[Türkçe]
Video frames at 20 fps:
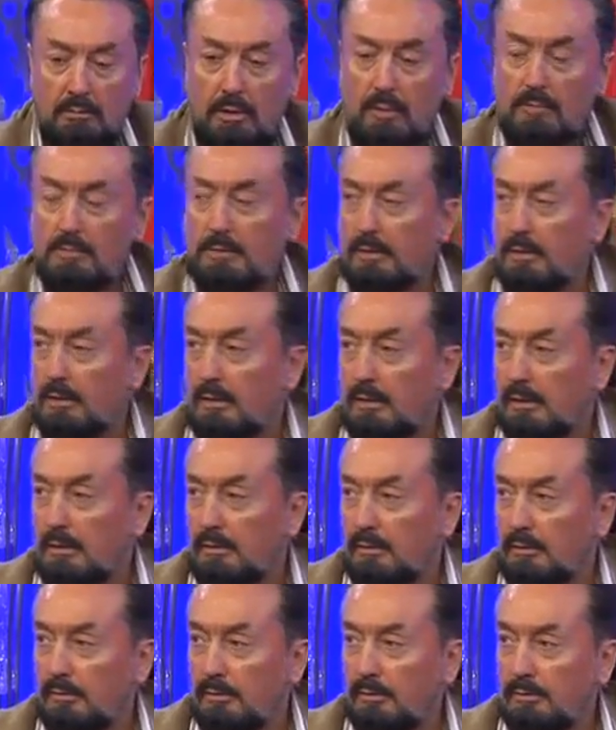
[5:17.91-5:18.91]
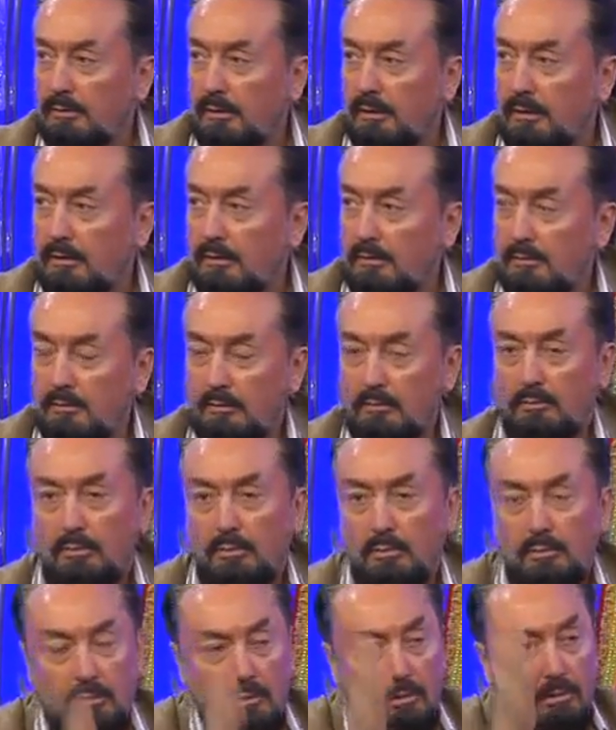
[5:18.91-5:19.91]
Kimse de ilgilendiği yok ya.
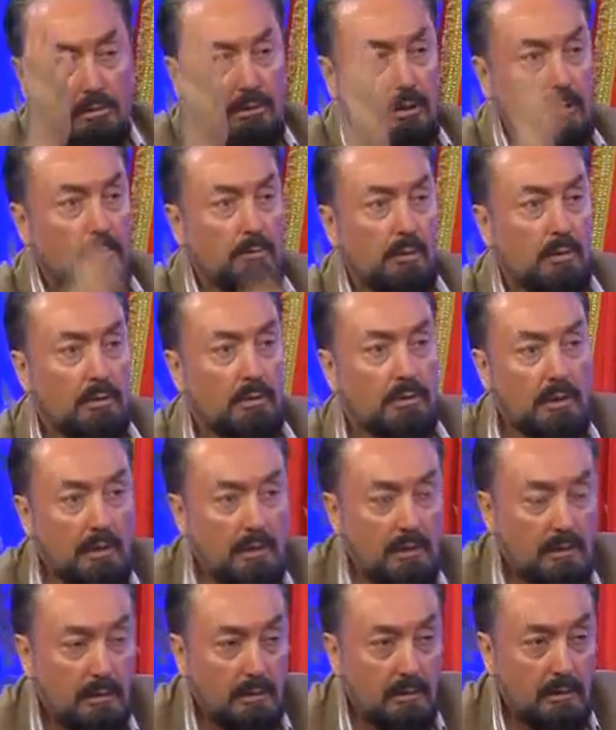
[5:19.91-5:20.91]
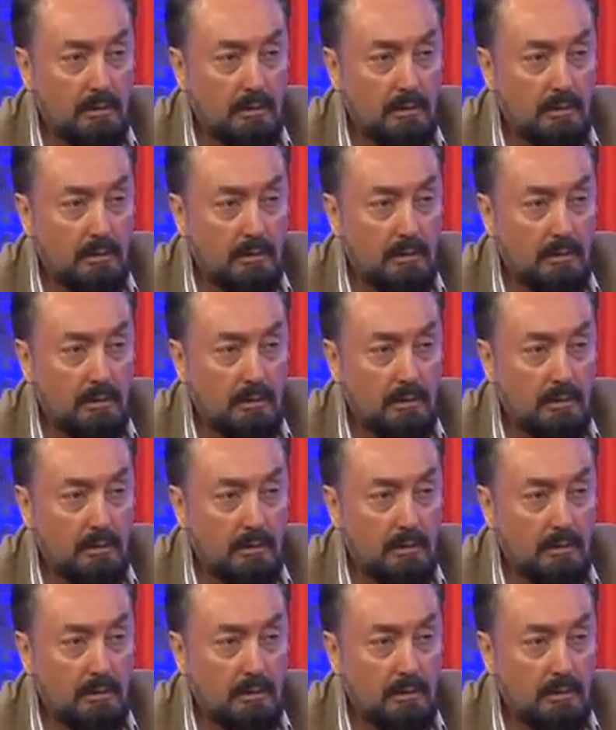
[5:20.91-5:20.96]
Duruyor gemi orada.